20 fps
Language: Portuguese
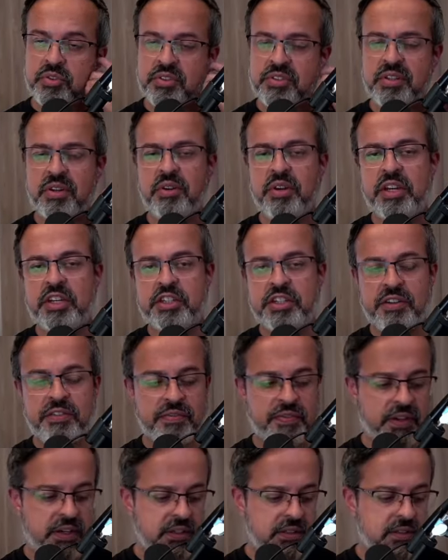E se alguém já
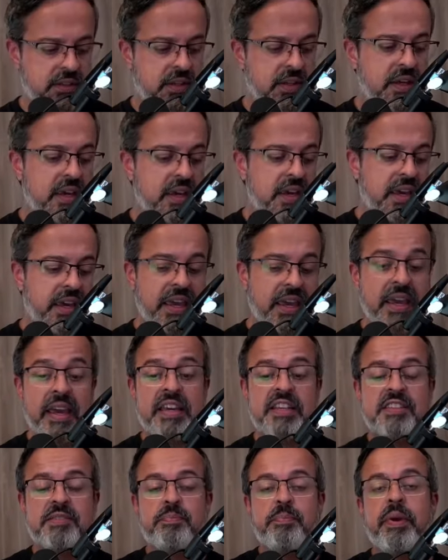fez, quem é
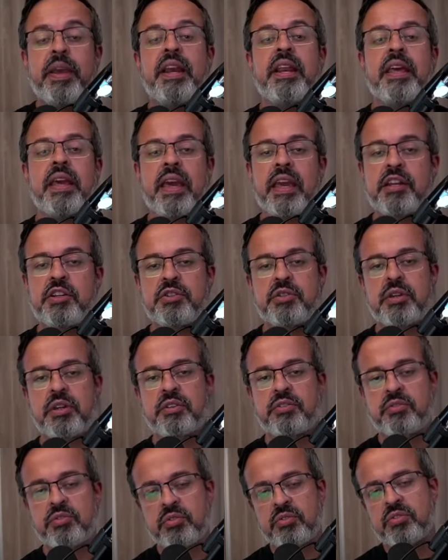experiente no
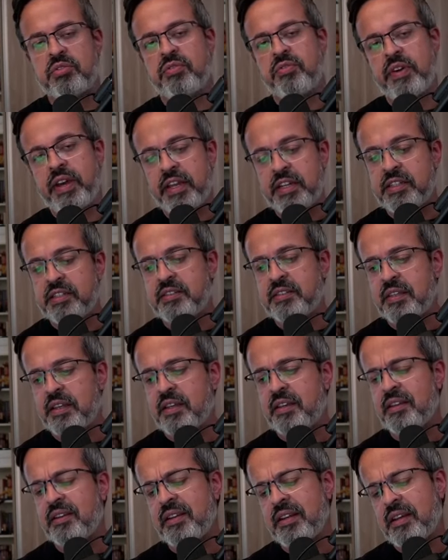assunto vai dizer
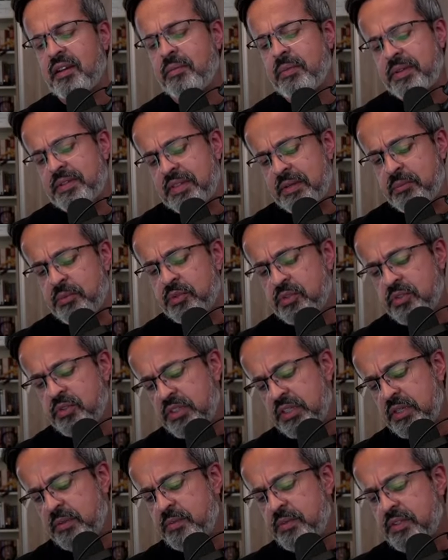que não, mas é muito
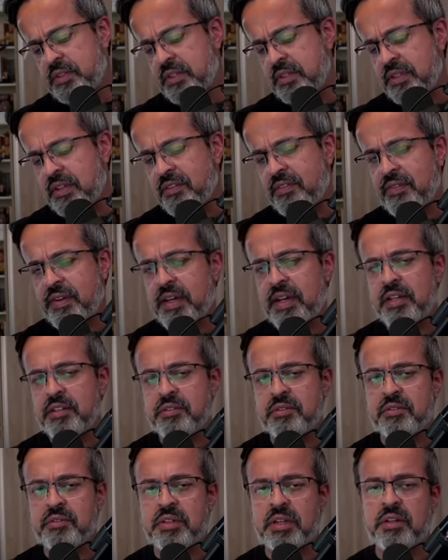simples, está é,
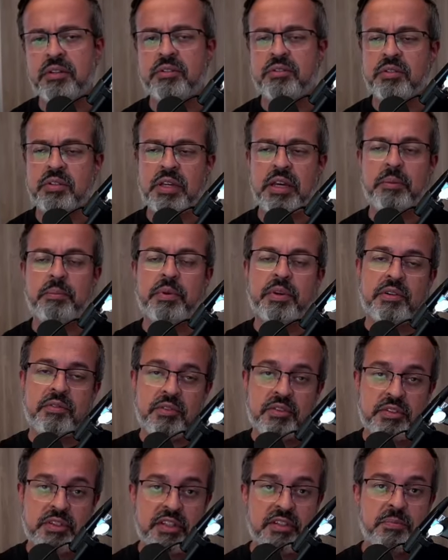fácil, tá, não sei o que, porque
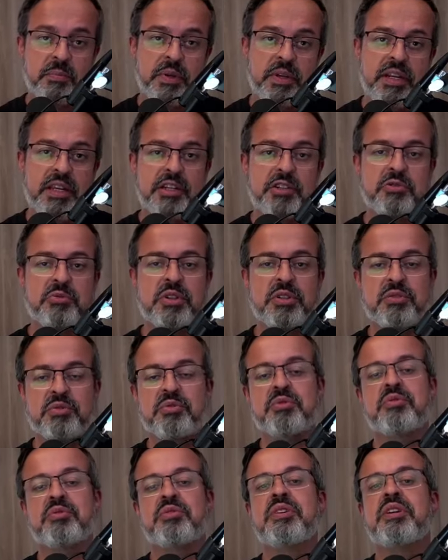você é experiente no
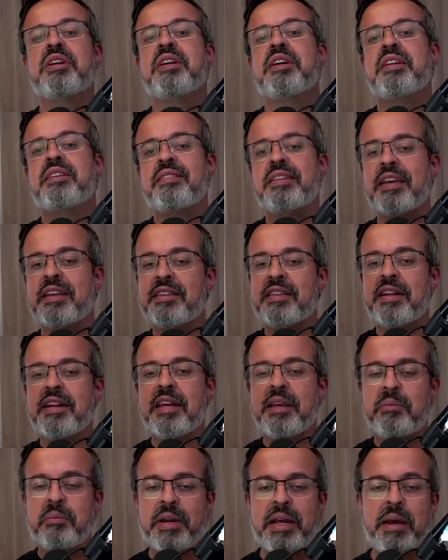assunto. Tenta
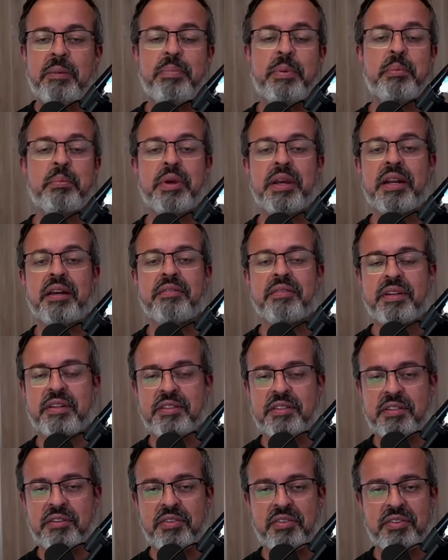lembrar a primeira vez
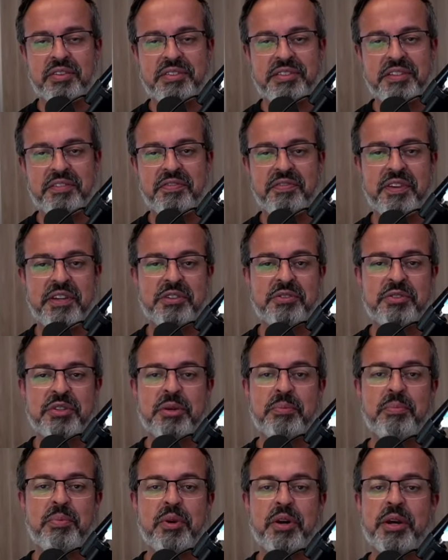que você fez o
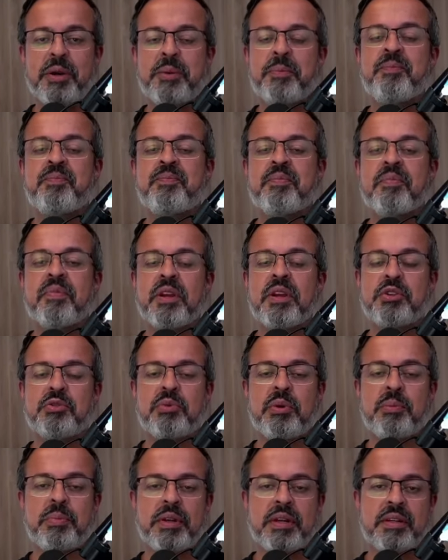deploy de uma
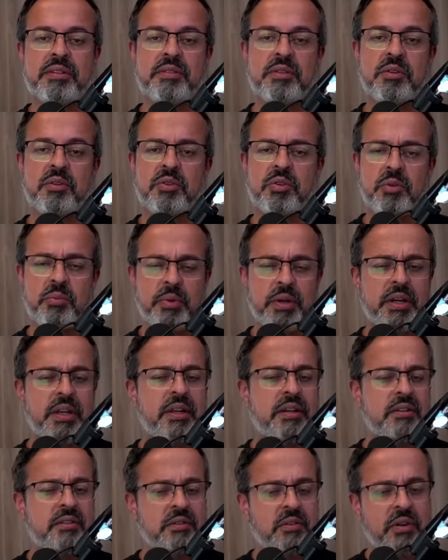aplicação no
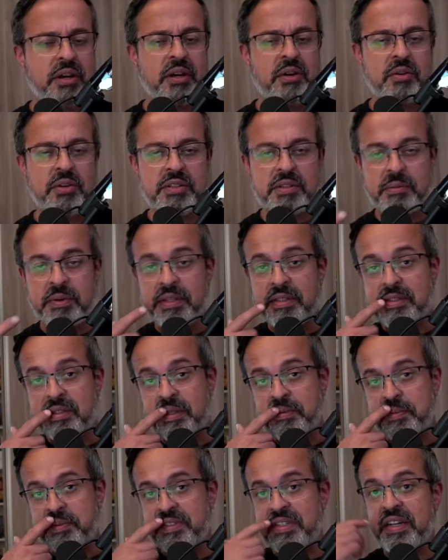Kubernetes. Não é a coisa mais
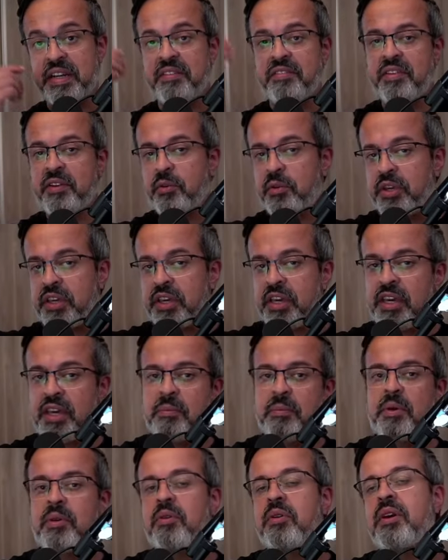simples. Escrever o
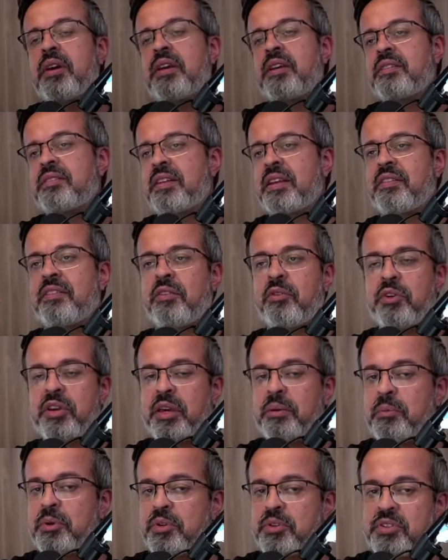YAML, escrever o
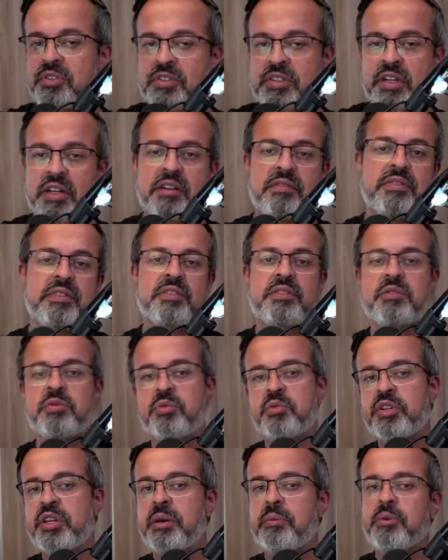YAML do service,
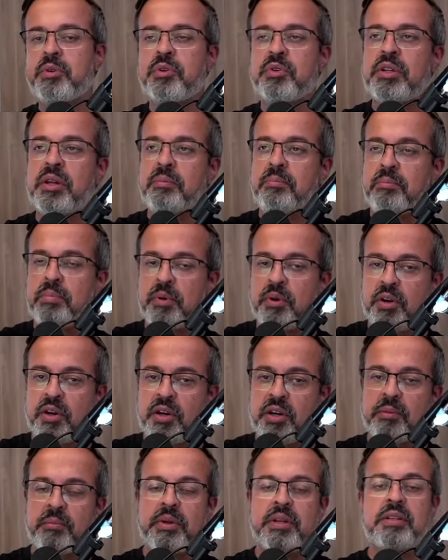o YAML do
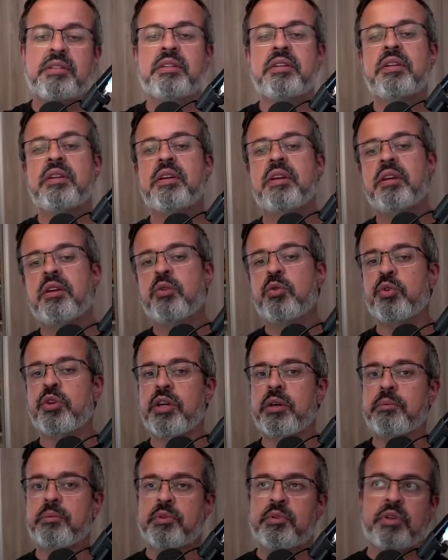deployment, o
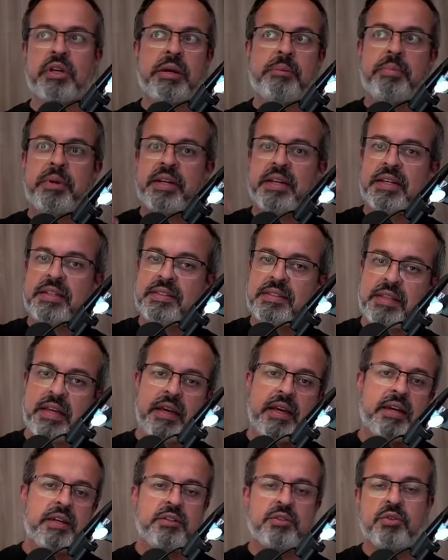YAML do replica
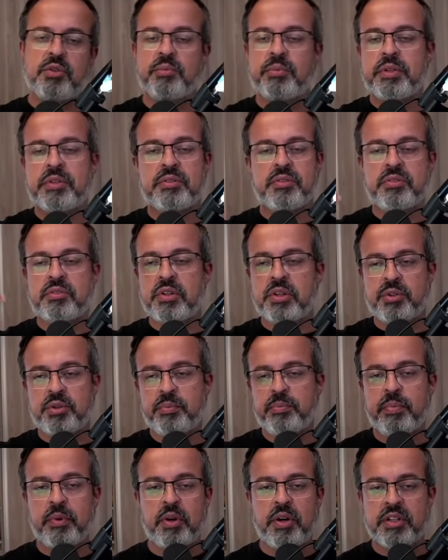set, ou mesmo só do
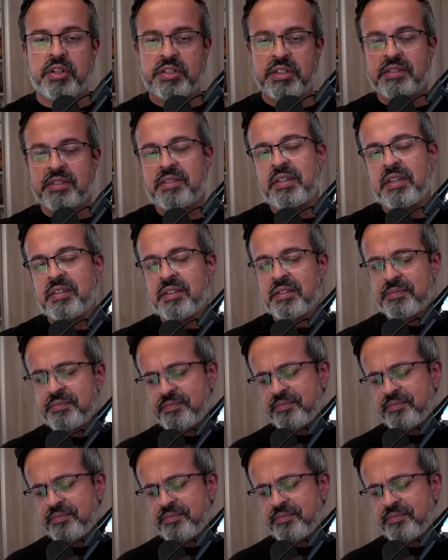pod, etc.